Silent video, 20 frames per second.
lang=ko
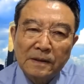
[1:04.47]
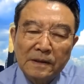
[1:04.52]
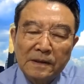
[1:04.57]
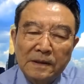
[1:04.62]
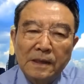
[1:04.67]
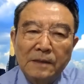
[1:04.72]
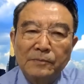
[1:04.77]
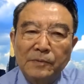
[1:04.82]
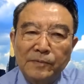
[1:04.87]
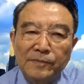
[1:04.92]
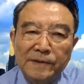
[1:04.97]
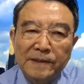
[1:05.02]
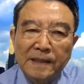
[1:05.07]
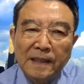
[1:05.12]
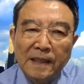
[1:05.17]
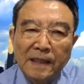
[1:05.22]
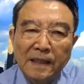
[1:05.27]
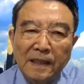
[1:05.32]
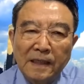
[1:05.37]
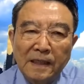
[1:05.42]
이게
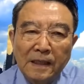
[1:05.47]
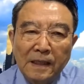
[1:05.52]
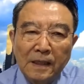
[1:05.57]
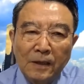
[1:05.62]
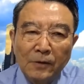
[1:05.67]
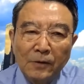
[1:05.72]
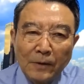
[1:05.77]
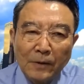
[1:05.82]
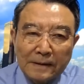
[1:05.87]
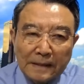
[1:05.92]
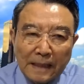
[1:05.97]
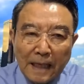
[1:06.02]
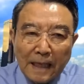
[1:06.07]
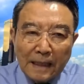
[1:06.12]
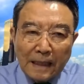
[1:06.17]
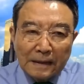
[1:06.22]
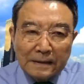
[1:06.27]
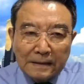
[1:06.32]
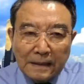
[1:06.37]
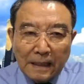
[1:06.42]
뭡니까? 왔다
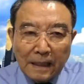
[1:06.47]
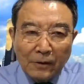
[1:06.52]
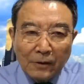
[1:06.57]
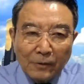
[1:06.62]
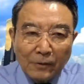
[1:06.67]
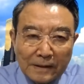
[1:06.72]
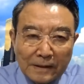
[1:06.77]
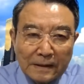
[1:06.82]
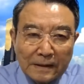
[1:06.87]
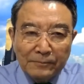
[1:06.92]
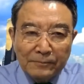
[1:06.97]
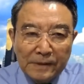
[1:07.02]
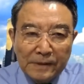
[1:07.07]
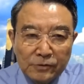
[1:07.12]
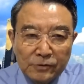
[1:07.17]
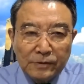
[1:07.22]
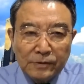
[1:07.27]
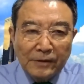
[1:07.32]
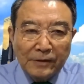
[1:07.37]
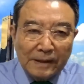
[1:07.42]
갔다 왔다
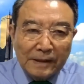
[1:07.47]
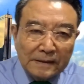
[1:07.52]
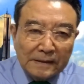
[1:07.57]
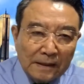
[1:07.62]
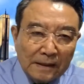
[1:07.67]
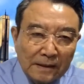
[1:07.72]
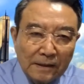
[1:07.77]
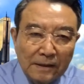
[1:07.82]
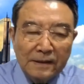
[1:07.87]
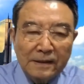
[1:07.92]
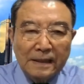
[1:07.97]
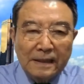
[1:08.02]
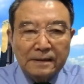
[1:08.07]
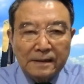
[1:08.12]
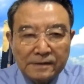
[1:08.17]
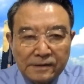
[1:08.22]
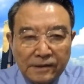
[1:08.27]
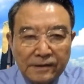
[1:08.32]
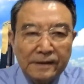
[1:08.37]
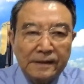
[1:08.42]
민주당 왔다 여기
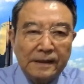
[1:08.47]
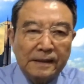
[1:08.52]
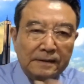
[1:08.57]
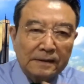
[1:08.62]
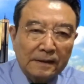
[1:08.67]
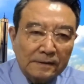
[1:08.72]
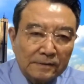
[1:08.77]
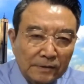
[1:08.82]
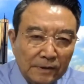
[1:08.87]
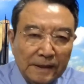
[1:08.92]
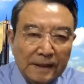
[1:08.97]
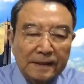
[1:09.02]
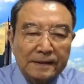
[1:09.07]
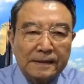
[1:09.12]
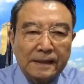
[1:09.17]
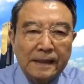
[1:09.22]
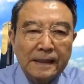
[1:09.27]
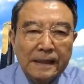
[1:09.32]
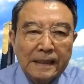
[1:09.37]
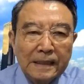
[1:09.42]
갔다 저기 갔다 저기
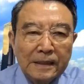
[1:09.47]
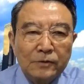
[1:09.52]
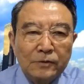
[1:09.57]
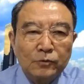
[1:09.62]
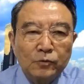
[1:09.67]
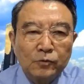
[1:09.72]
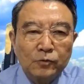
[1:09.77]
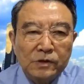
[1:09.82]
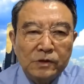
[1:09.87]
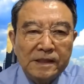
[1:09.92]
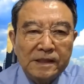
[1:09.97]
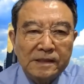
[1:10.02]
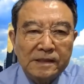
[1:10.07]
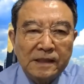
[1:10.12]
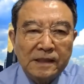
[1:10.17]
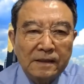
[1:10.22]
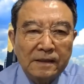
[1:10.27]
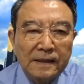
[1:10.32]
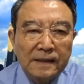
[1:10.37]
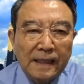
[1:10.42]
갔다 눈치
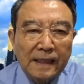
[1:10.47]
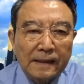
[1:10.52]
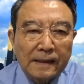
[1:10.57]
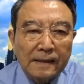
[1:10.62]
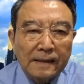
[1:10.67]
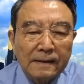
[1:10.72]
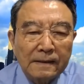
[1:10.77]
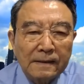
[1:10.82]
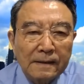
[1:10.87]
천단